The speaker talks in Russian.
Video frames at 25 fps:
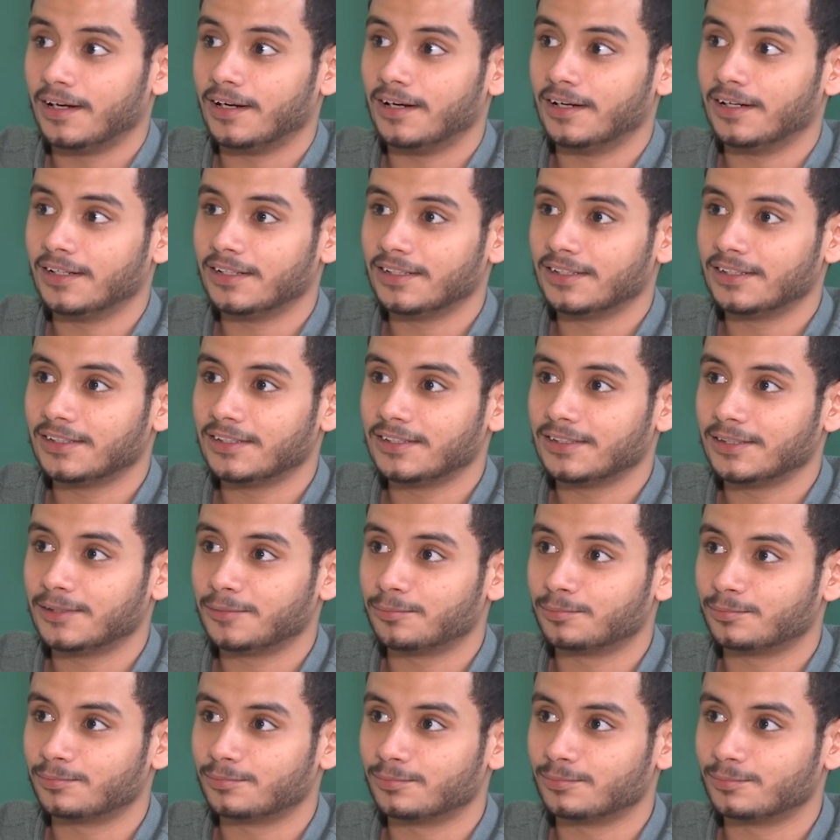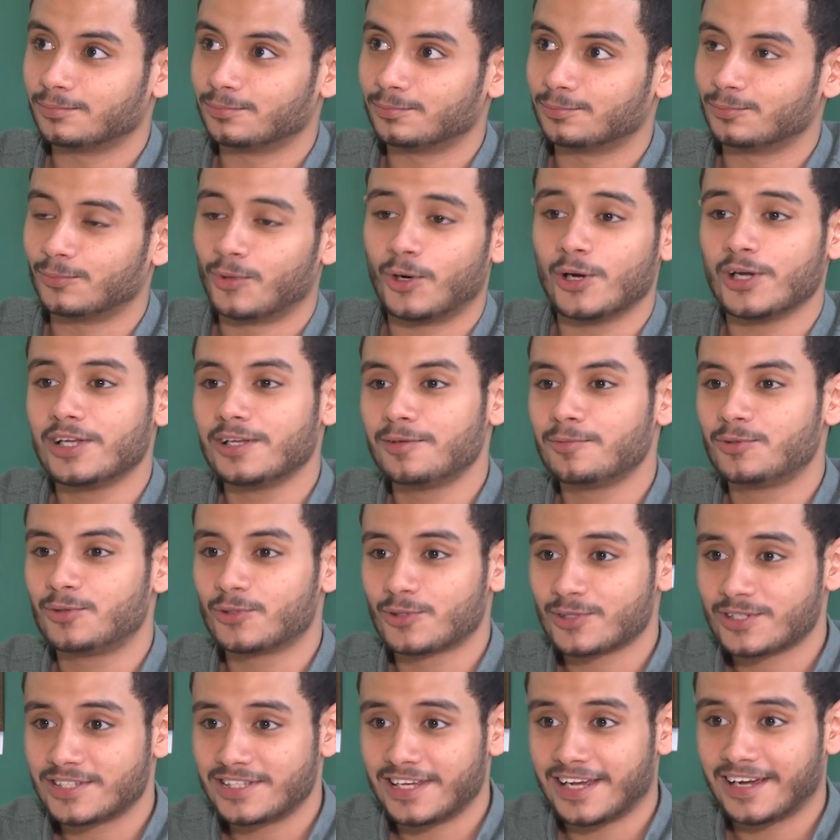А, мои
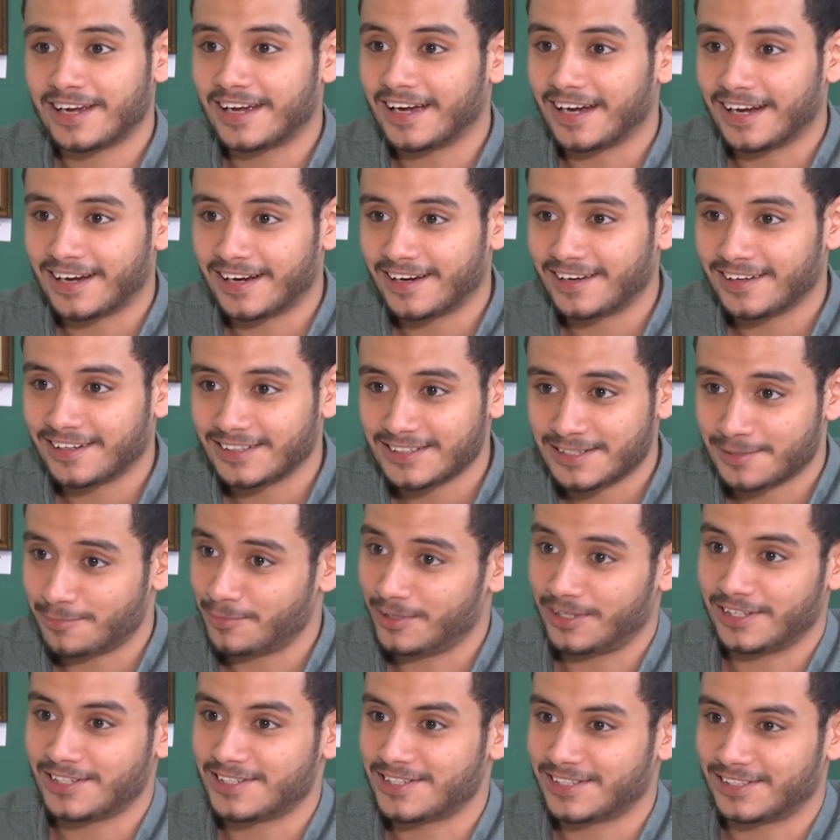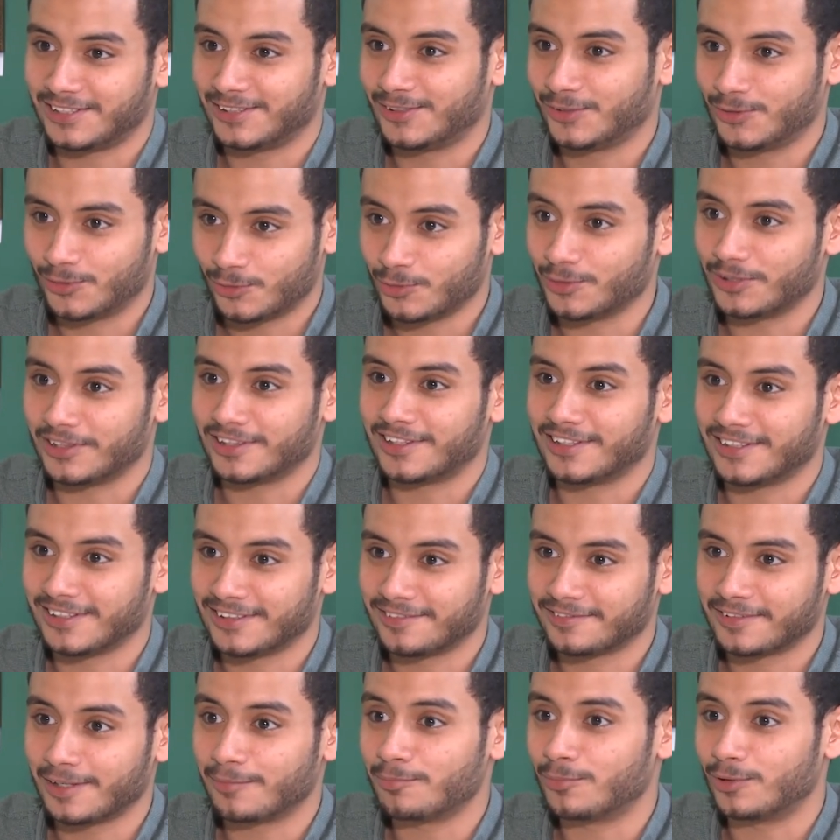друзья как семья тут,
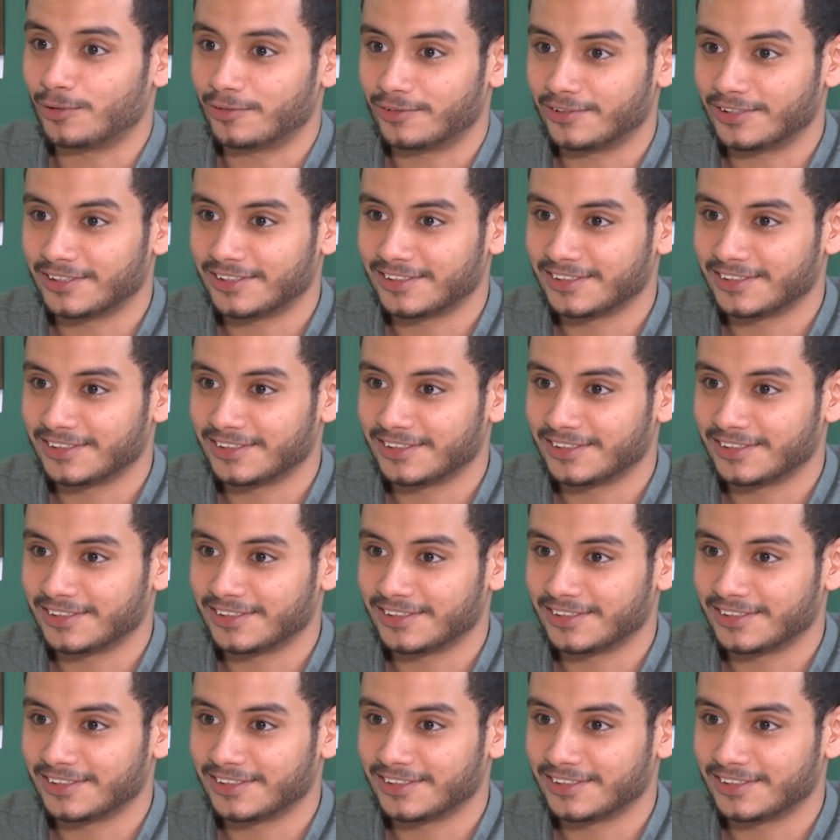в Тамбов.